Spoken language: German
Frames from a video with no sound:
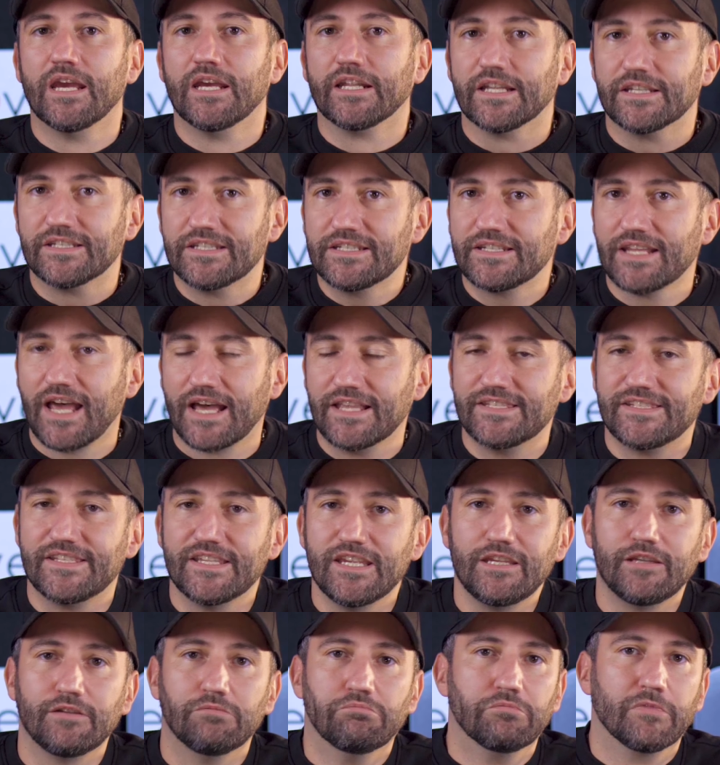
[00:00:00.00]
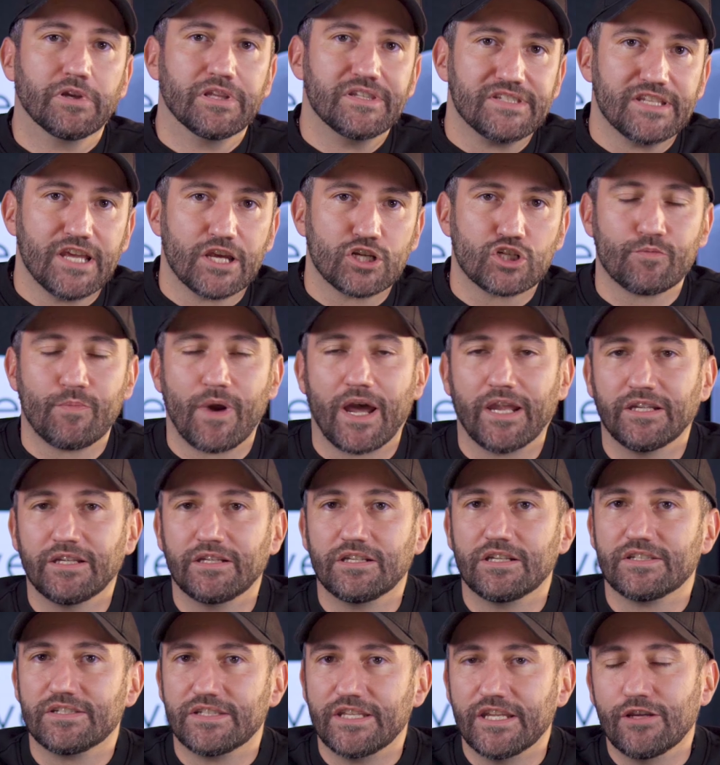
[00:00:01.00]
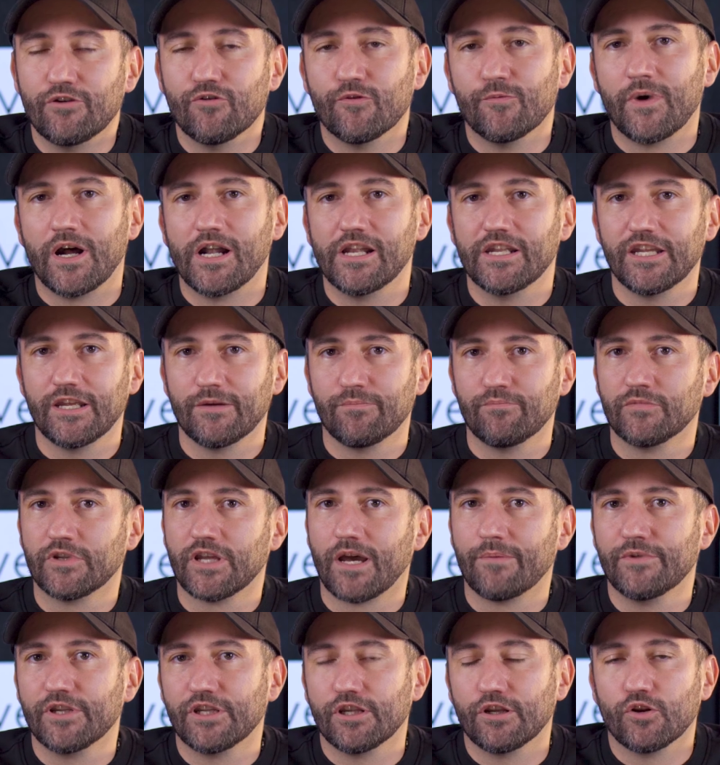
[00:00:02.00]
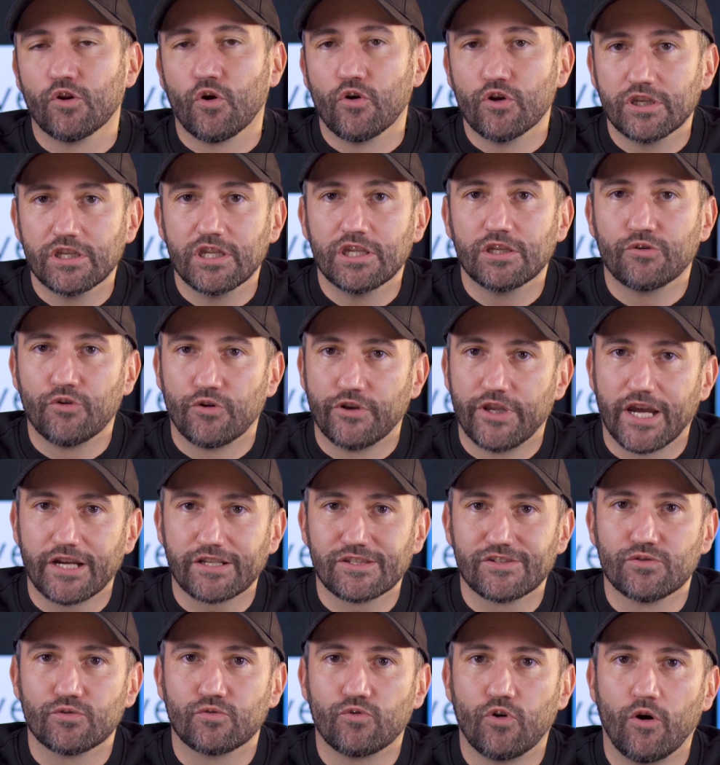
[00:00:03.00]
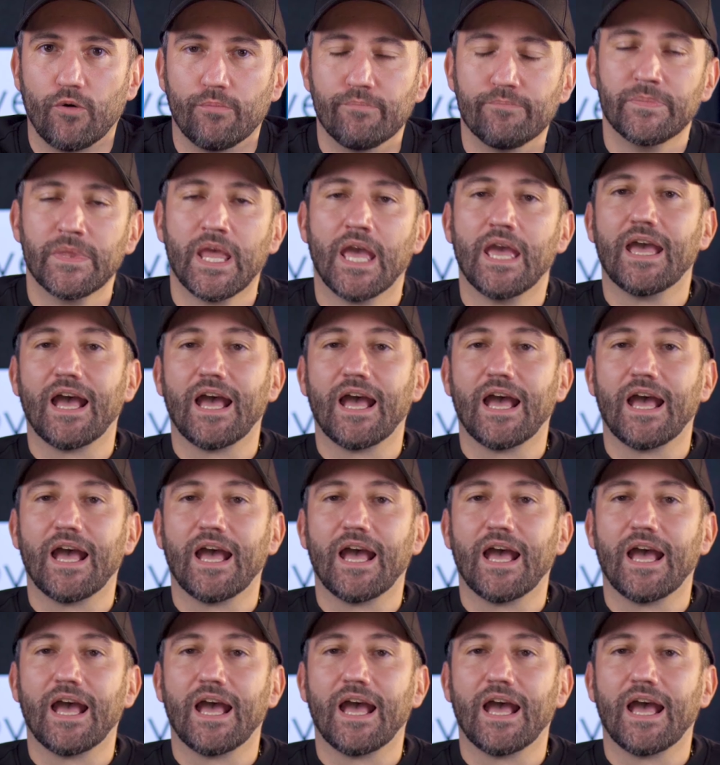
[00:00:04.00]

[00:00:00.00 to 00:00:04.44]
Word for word: Das ist an sich ein sehr spannendes Ding, um halt eben da mit den Leuten in Kontakt zu kommen.